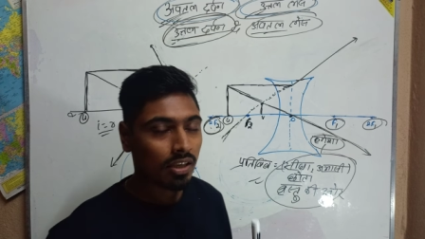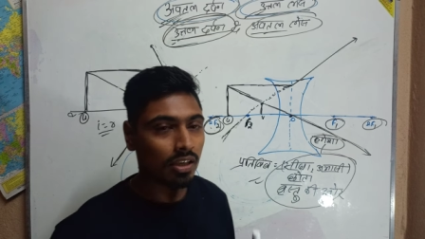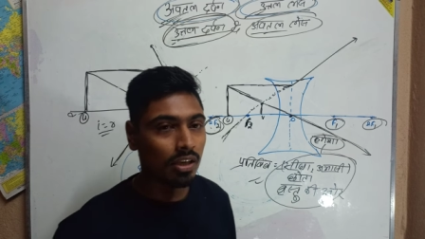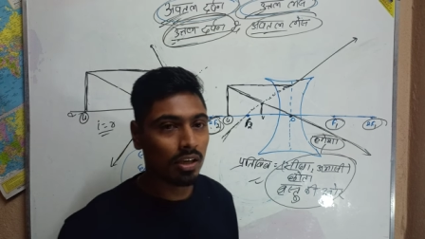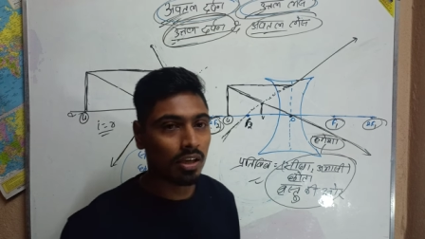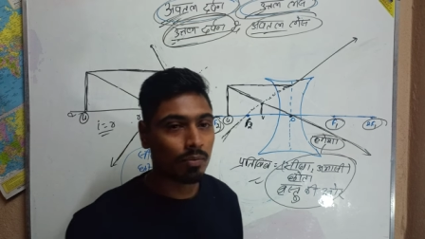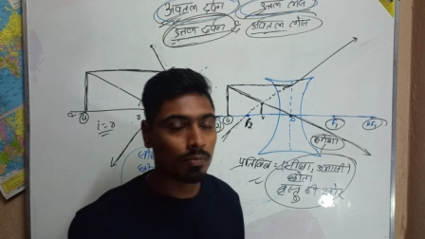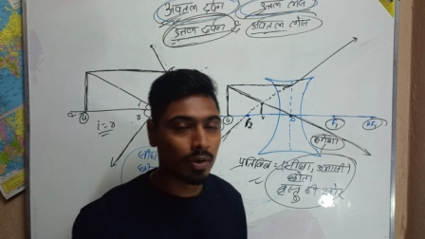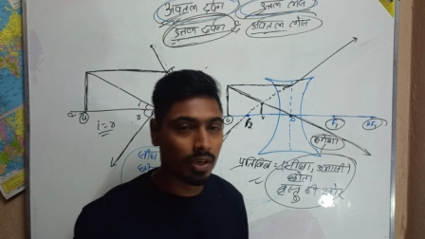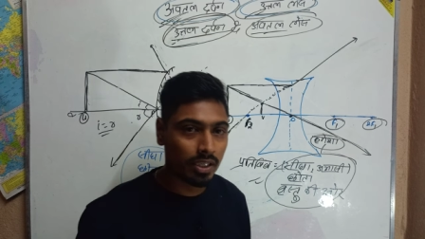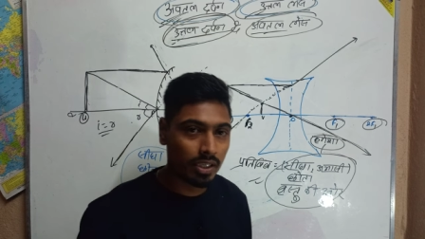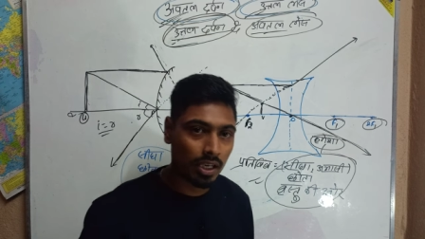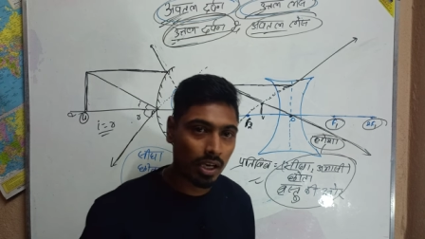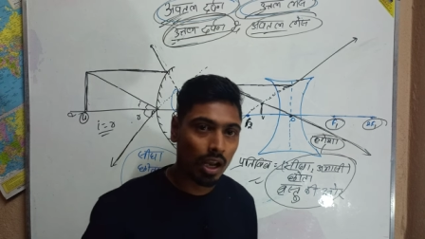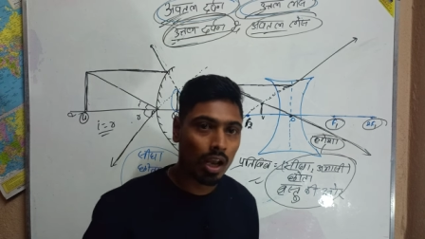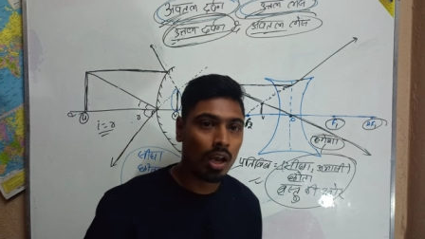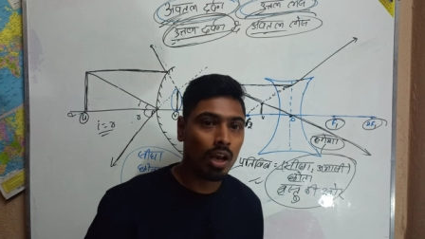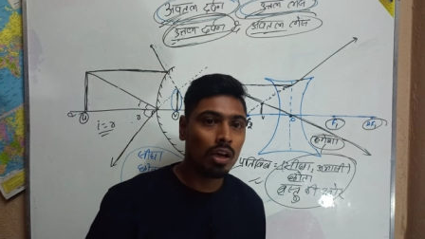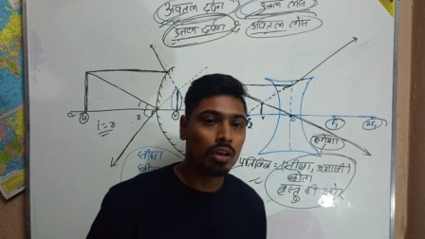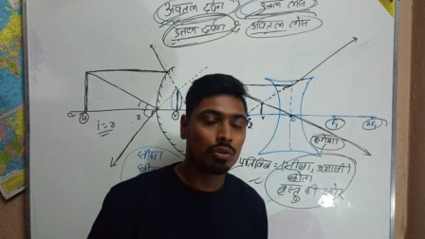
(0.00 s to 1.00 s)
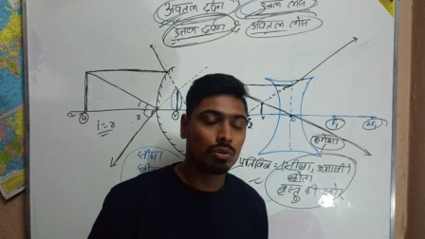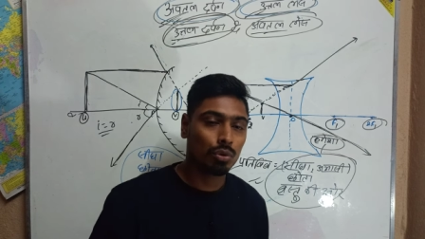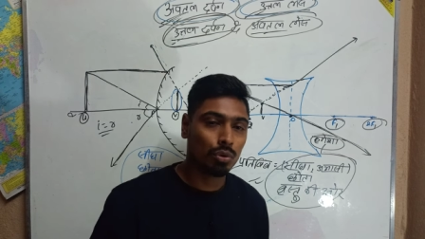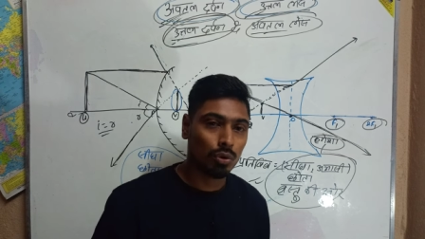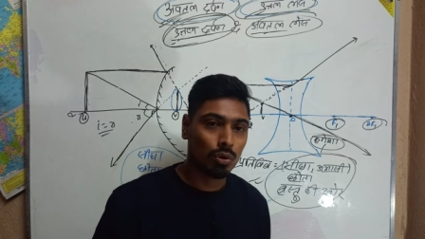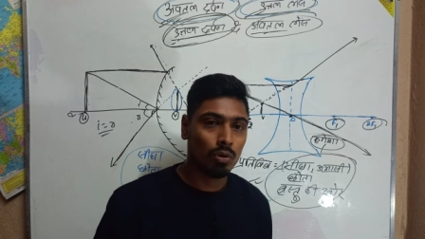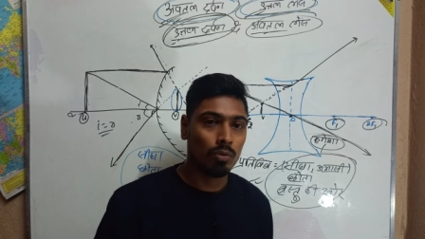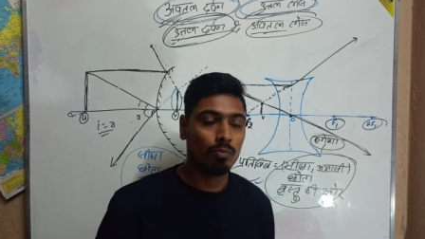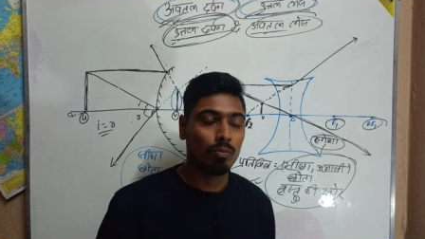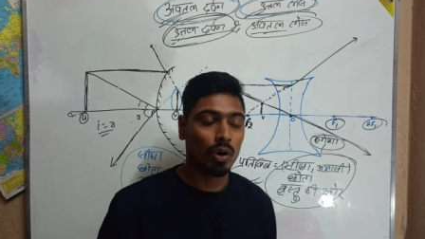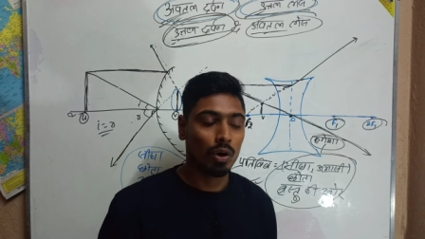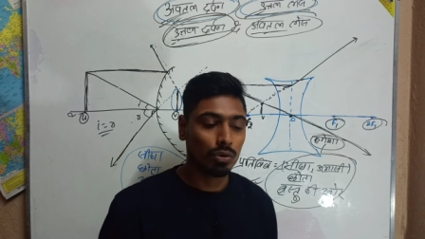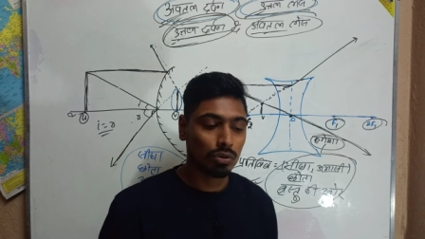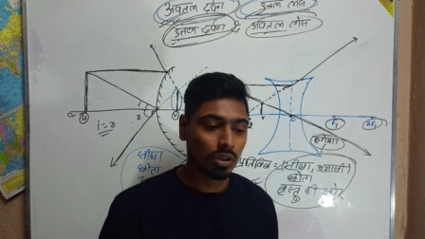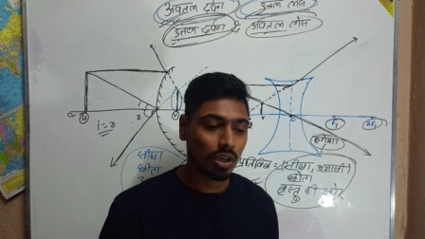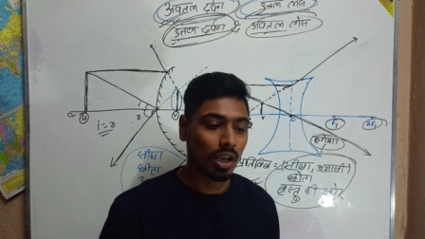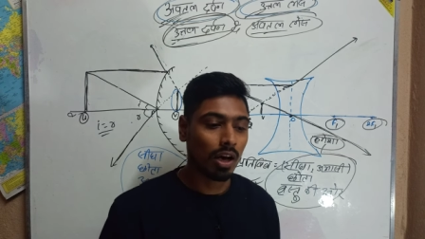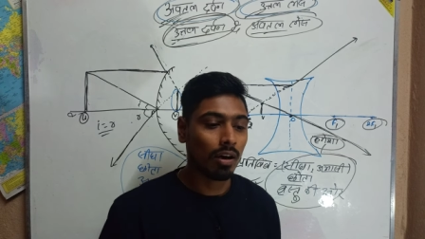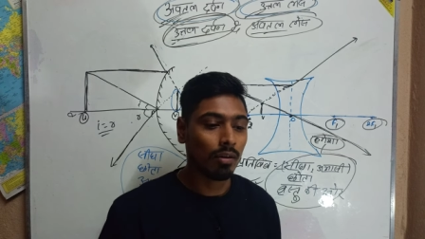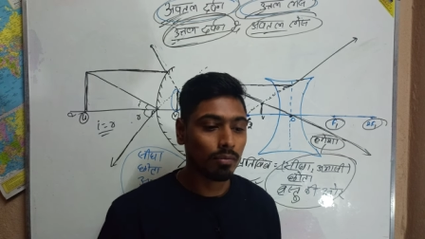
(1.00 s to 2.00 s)
करके अगर पढ़िएगा तो
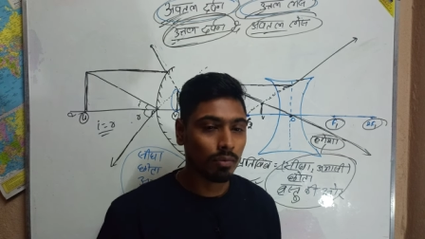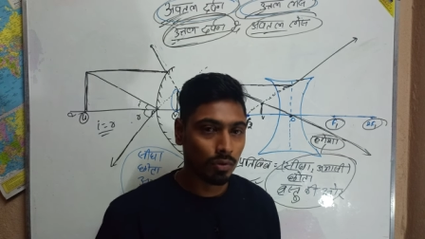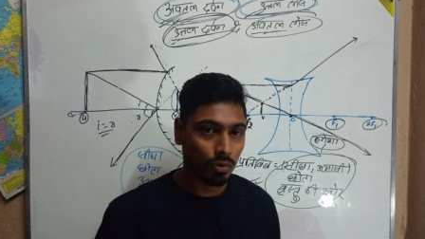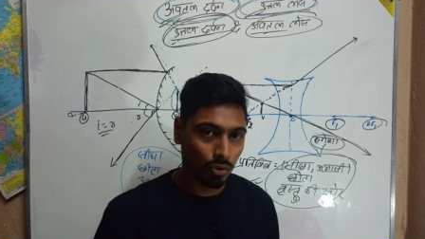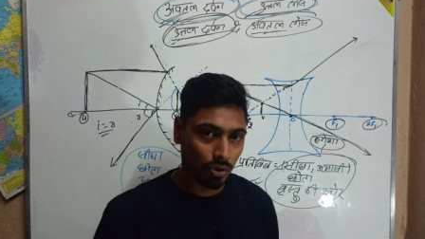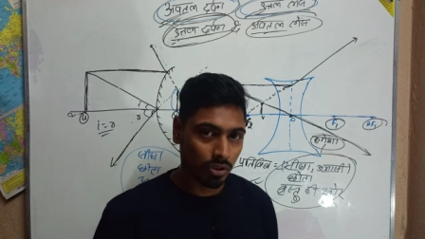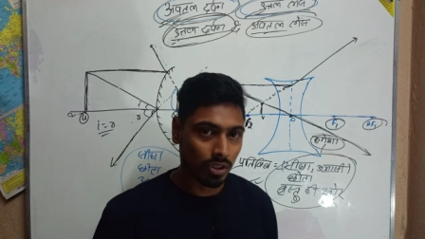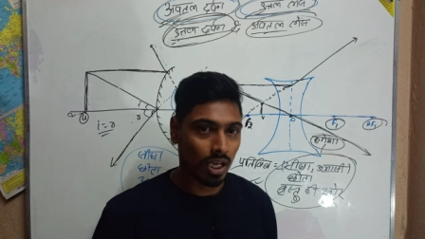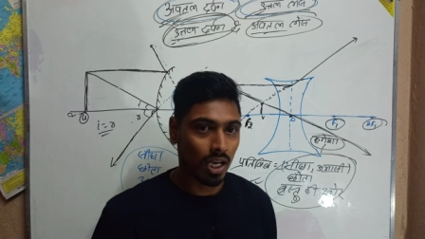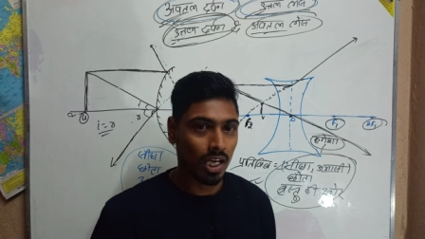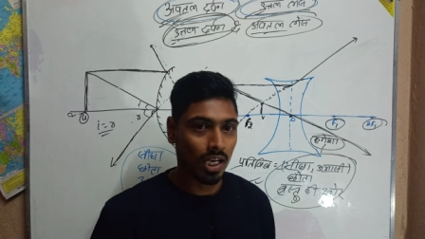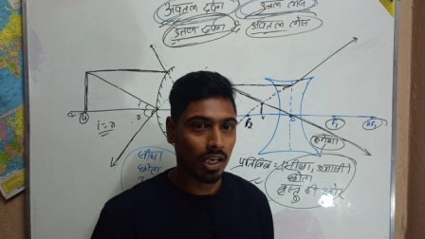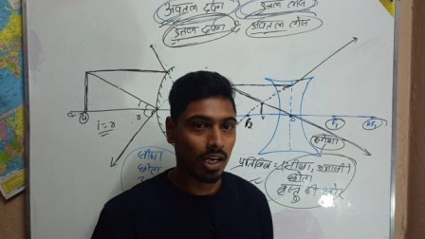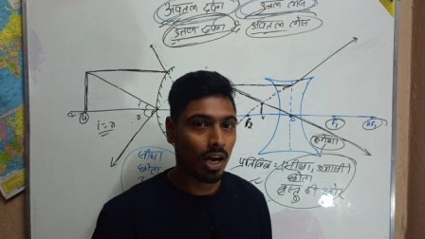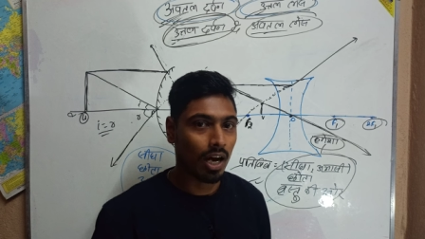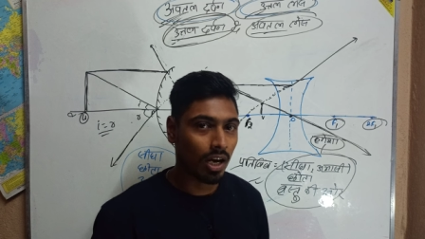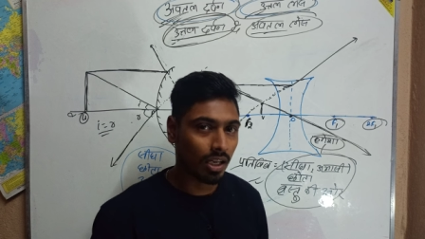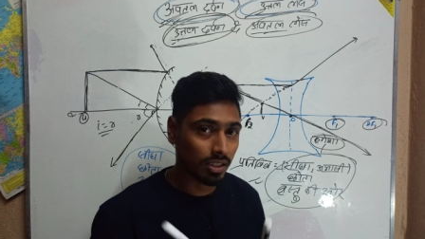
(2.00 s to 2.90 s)
बहुत लाभ होता है